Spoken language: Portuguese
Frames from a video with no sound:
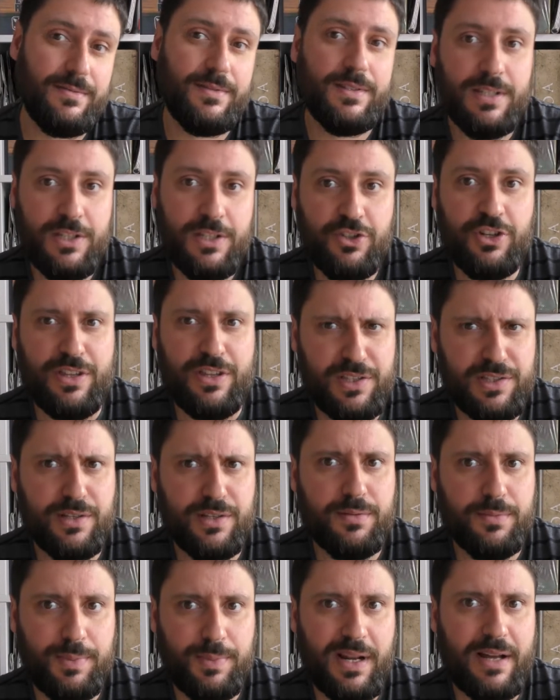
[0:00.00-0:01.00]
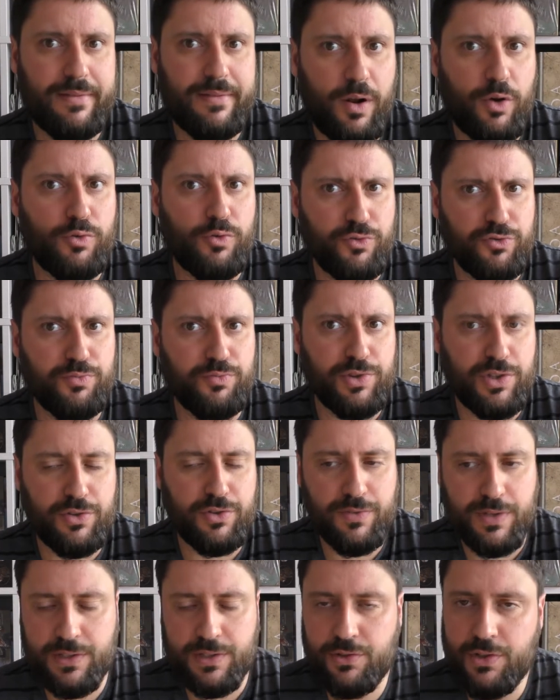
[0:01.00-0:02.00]
e já disse a palavra alguns muitas
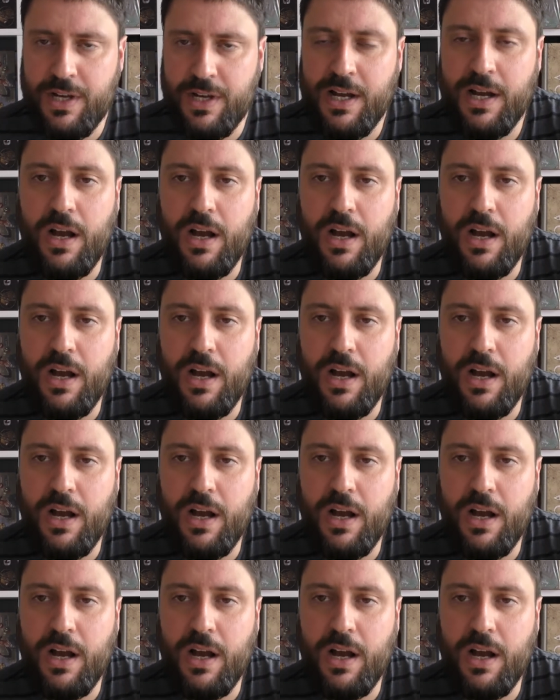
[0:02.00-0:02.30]
vezes,